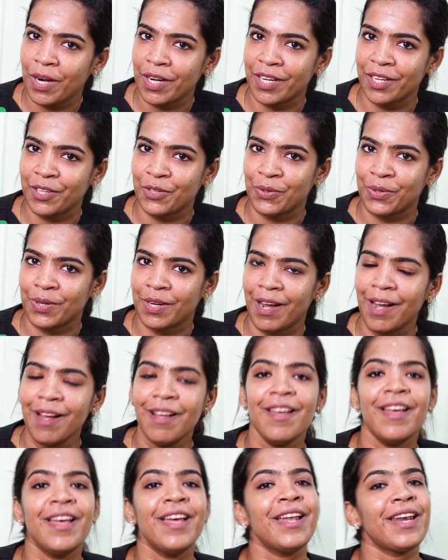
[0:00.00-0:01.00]
பண்ணிட்டோன்னா
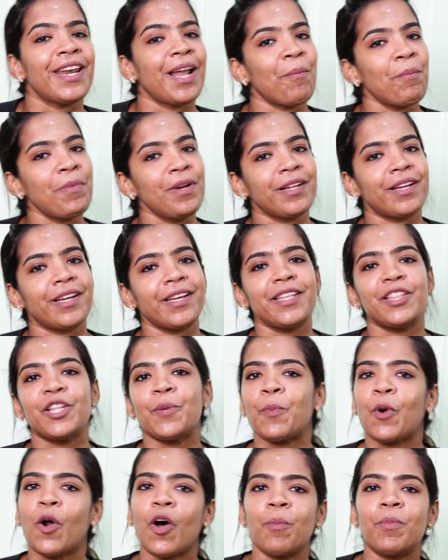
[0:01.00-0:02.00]
நம்மளுக்கு
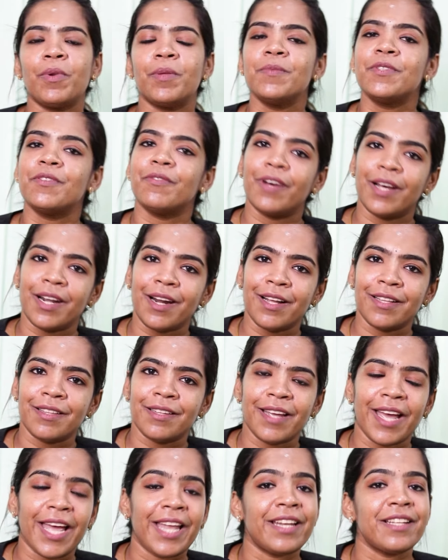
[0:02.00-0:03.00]
இந்த ப்ராப்ளம்ஸ்
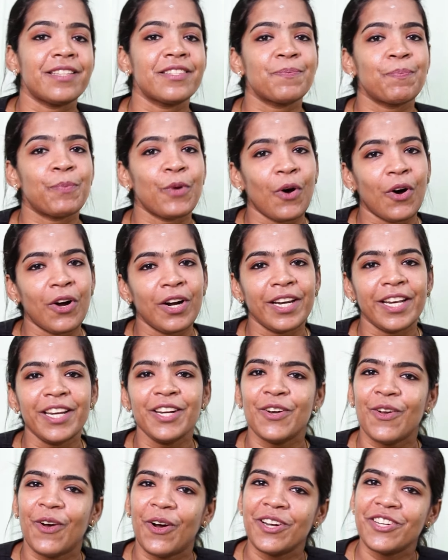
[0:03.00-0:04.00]
வராது அண்ட் இட்ஸ் பியோர்லி
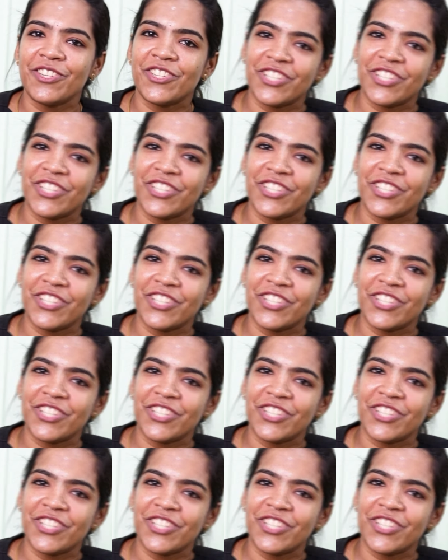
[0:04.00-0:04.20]
நாட்